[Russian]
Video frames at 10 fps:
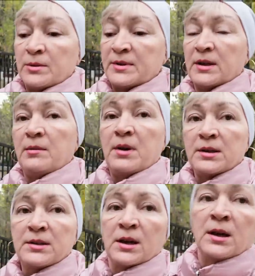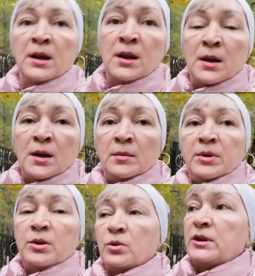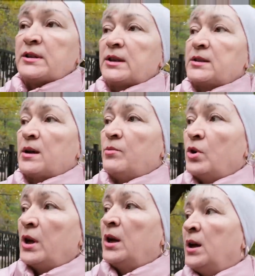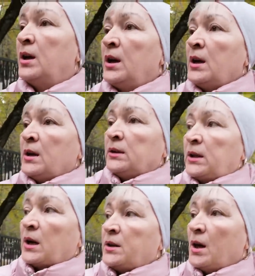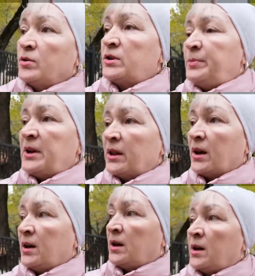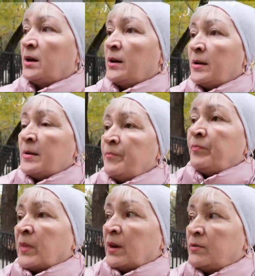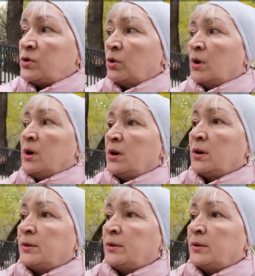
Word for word: этим заниматься, приходится самой. Так, я успела. Все.